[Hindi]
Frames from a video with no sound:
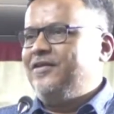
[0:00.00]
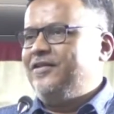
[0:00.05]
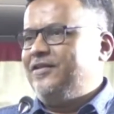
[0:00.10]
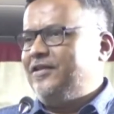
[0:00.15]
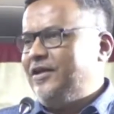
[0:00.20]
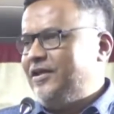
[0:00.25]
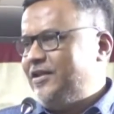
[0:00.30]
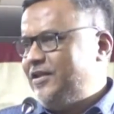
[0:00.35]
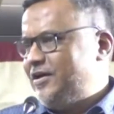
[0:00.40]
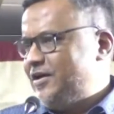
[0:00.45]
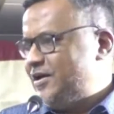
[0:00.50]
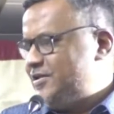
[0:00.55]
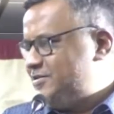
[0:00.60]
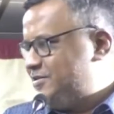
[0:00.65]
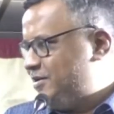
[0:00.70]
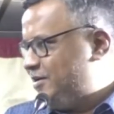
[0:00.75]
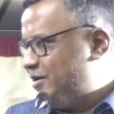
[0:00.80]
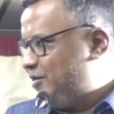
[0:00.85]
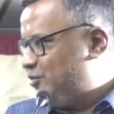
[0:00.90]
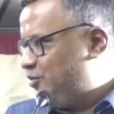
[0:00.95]
नहीं निकाल
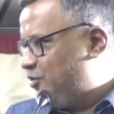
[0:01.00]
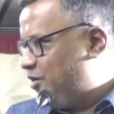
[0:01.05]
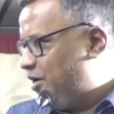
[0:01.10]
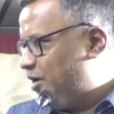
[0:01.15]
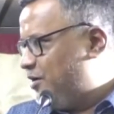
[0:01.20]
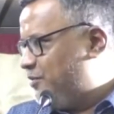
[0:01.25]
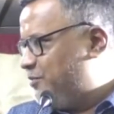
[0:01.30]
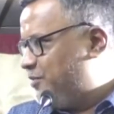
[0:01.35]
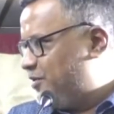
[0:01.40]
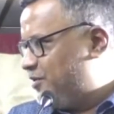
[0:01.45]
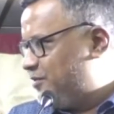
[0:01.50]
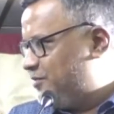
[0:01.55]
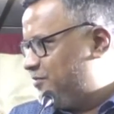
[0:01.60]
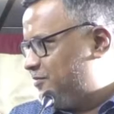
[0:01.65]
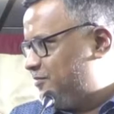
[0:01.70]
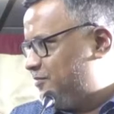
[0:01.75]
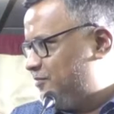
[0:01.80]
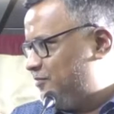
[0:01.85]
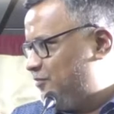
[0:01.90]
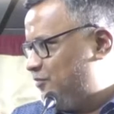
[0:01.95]
सके तो यहाँ पर
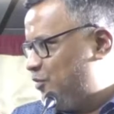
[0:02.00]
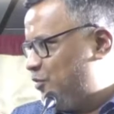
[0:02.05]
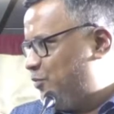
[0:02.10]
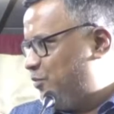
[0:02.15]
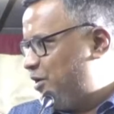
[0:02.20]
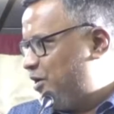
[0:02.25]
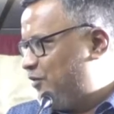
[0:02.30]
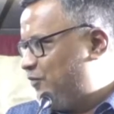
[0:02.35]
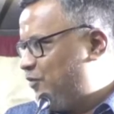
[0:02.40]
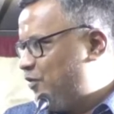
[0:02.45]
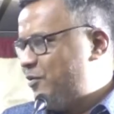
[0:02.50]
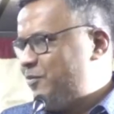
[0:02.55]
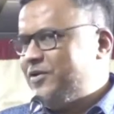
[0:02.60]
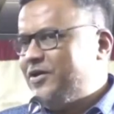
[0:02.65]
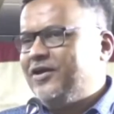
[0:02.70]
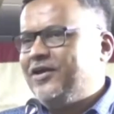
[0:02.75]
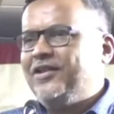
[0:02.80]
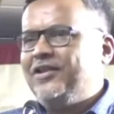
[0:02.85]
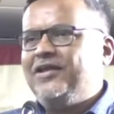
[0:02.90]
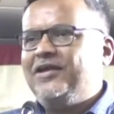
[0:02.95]
वो प्लेटफॉर्म
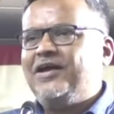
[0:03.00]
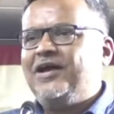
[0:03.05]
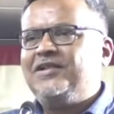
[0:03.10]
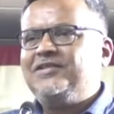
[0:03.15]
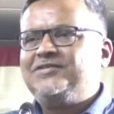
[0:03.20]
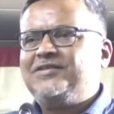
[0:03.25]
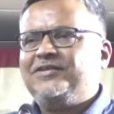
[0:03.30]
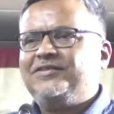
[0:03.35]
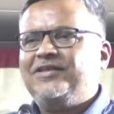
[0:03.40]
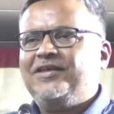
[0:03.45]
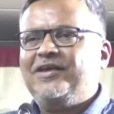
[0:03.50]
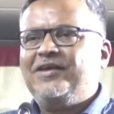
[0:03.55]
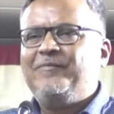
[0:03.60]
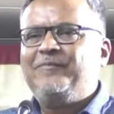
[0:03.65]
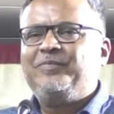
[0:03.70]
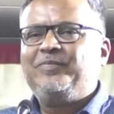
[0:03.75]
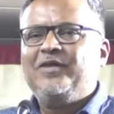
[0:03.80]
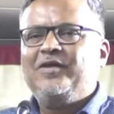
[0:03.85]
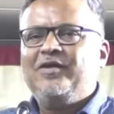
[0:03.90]
है कि निकाल सकते हैं